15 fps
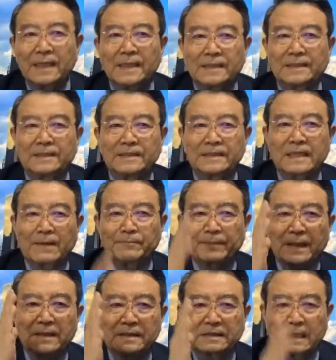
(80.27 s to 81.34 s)
그러니까
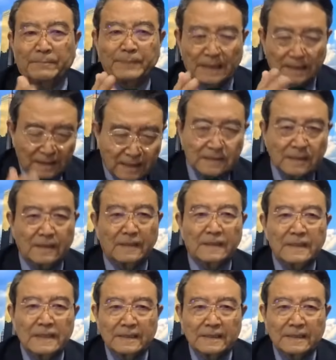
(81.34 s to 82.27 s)
빨리 재판을 해서